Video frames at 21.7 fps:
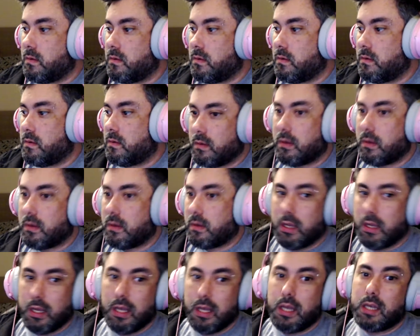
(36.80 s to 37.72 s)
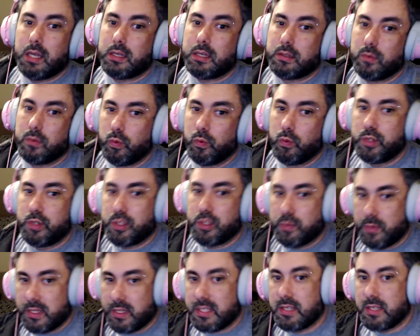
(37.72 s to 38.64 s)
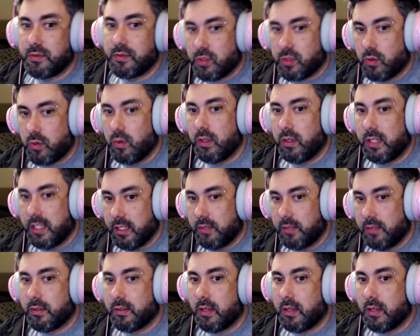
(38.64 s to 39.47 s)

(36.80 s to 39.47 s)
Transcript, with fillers: É, o último a ser escolhido.